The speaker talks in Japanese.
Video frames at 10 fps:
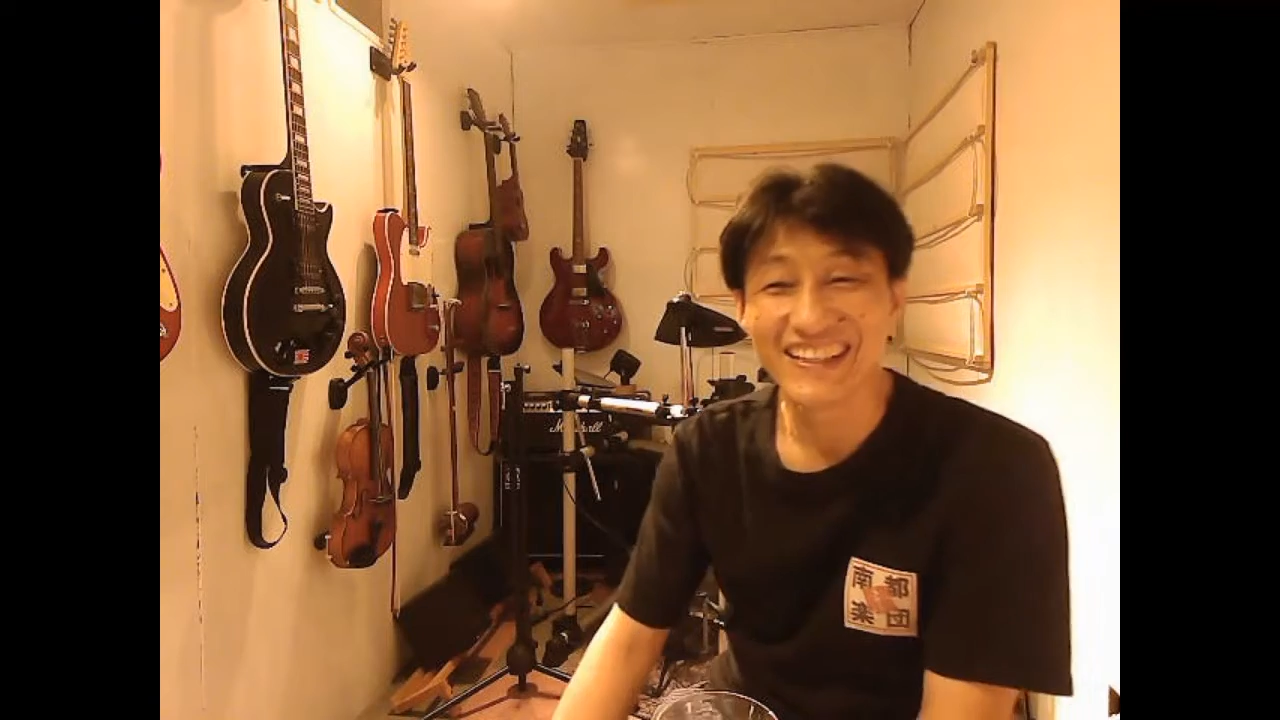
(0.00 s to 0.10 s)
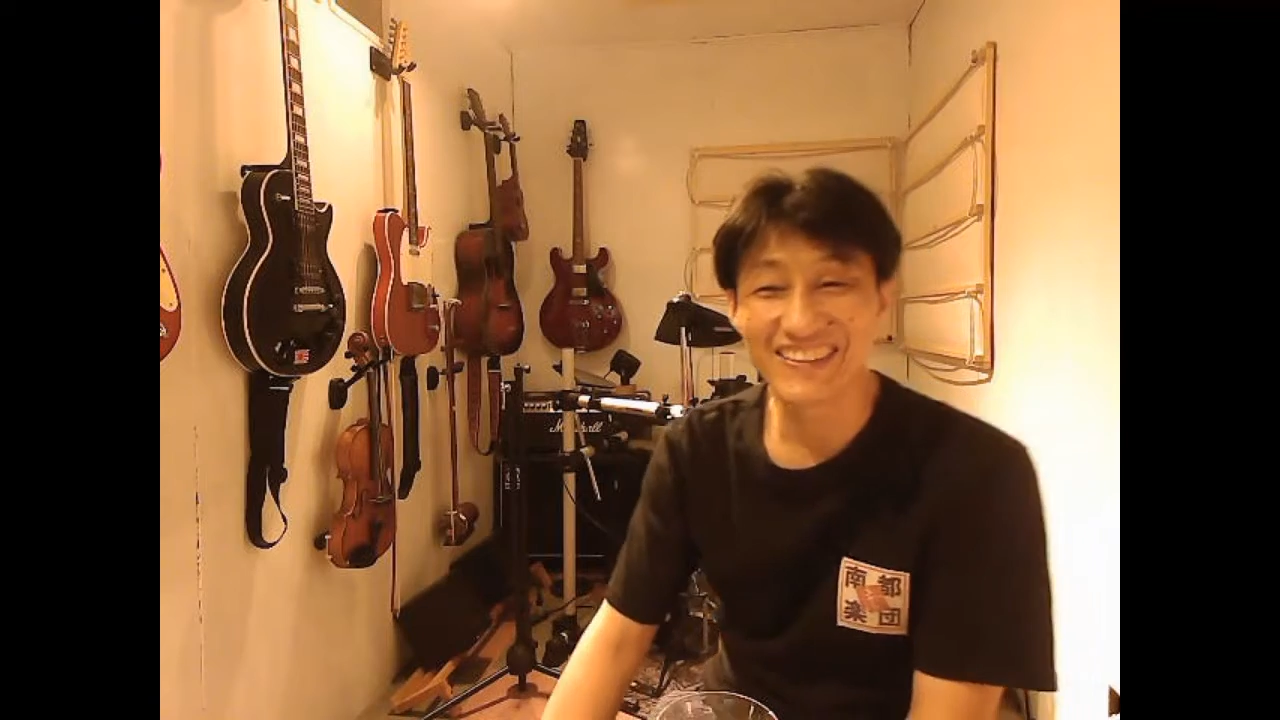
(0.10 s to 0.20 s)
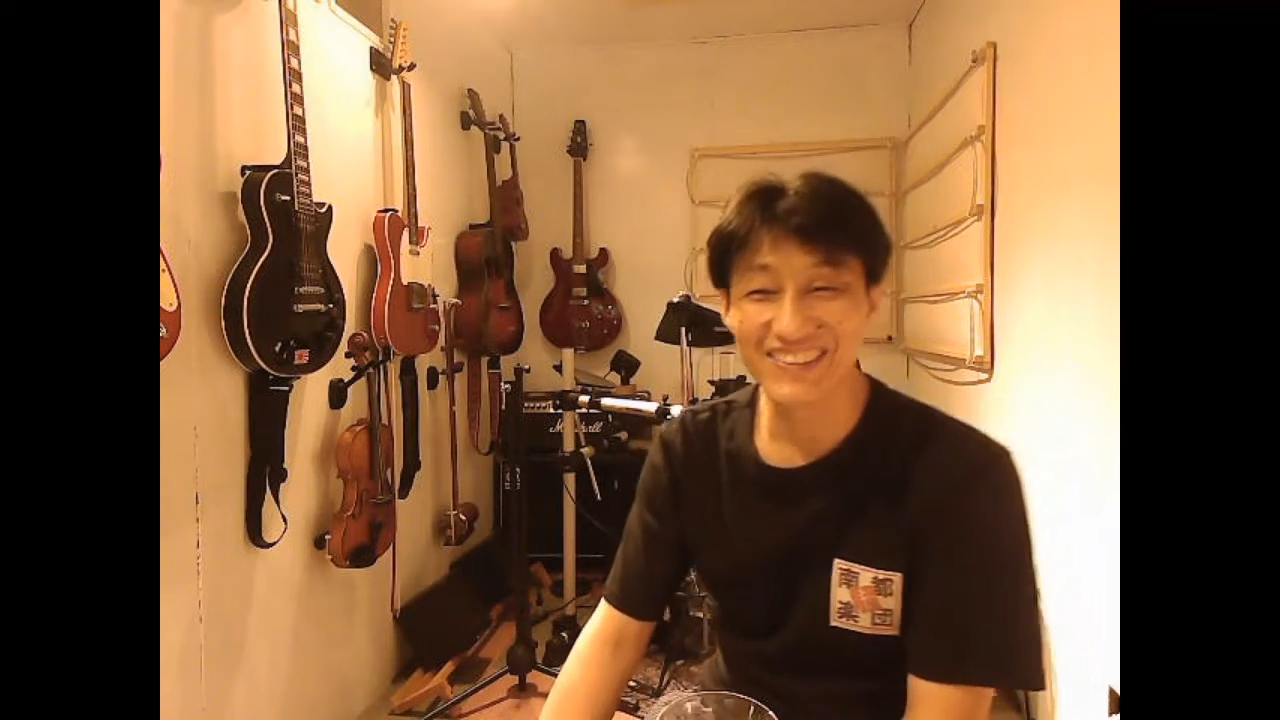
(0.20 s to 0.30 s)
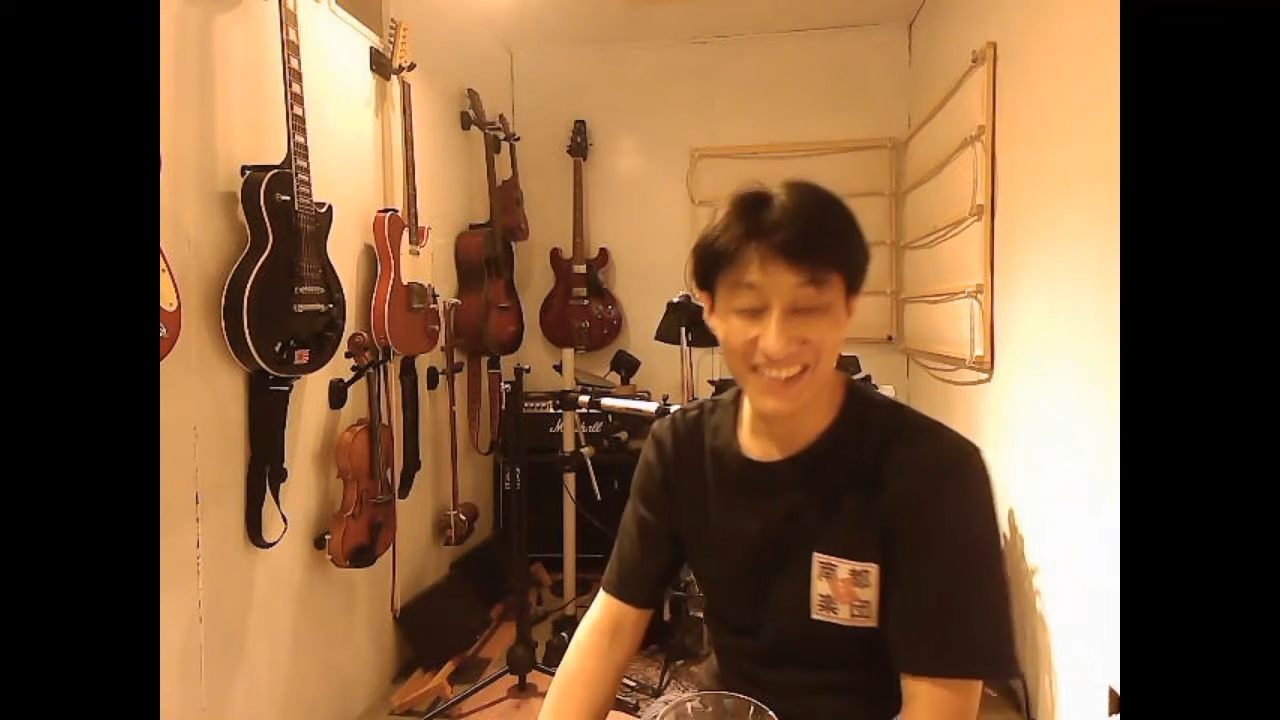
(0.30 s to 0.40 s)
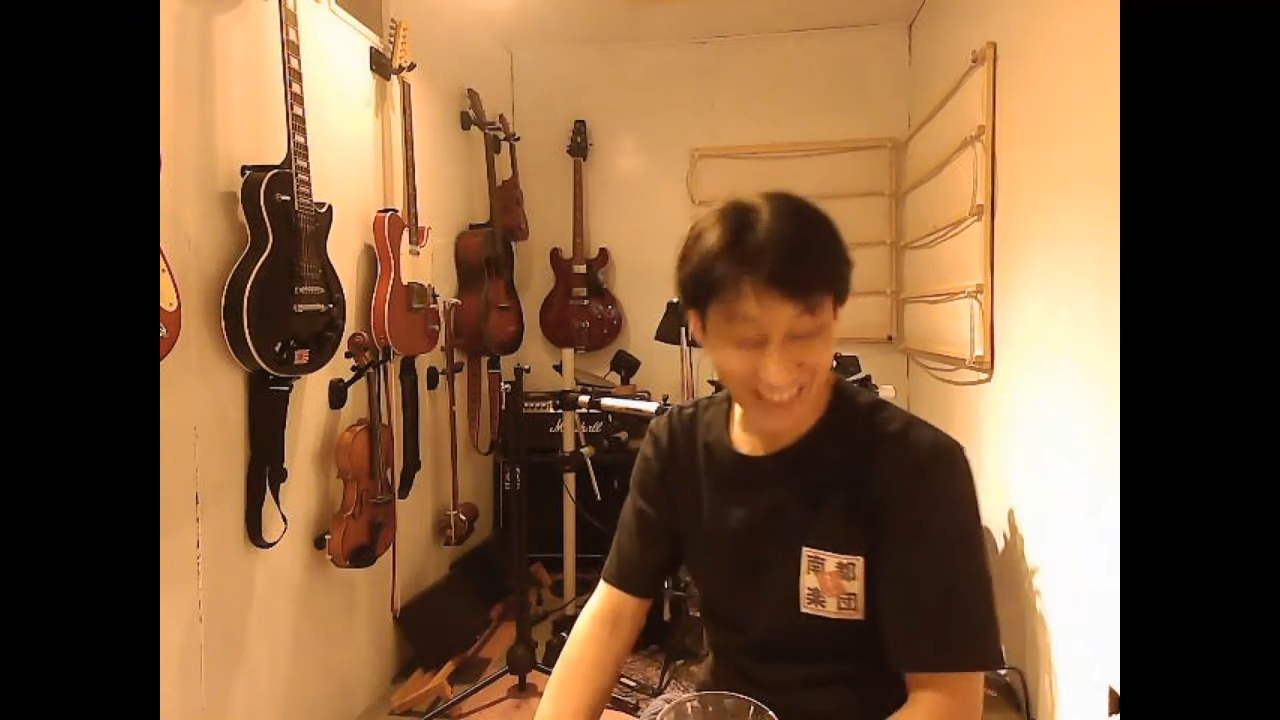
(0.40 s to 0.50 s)

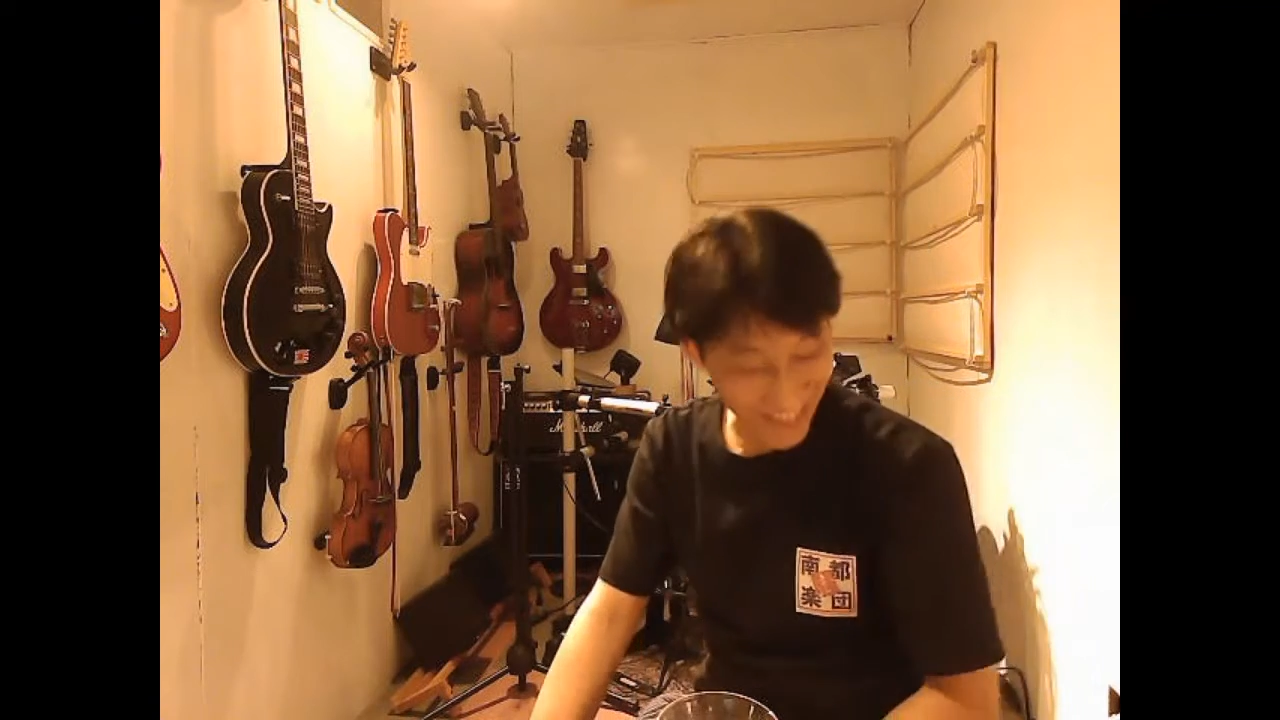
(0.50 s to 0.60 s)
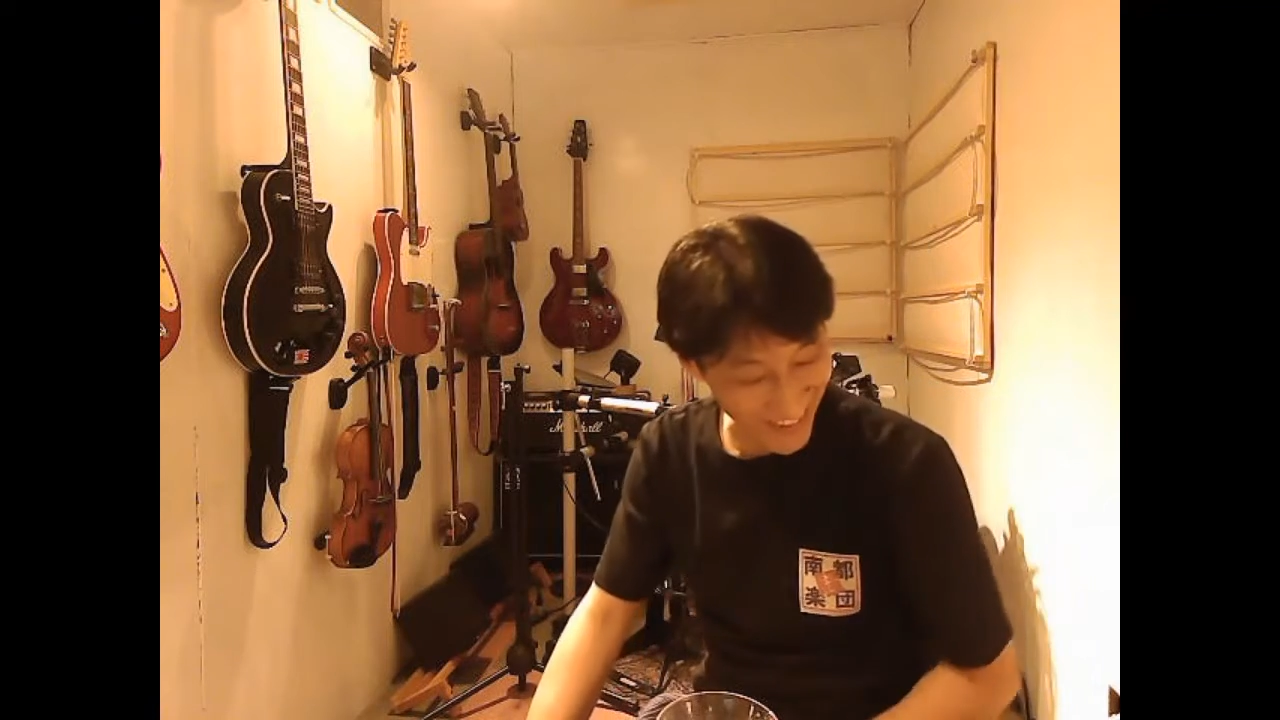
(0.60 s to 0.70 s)
この間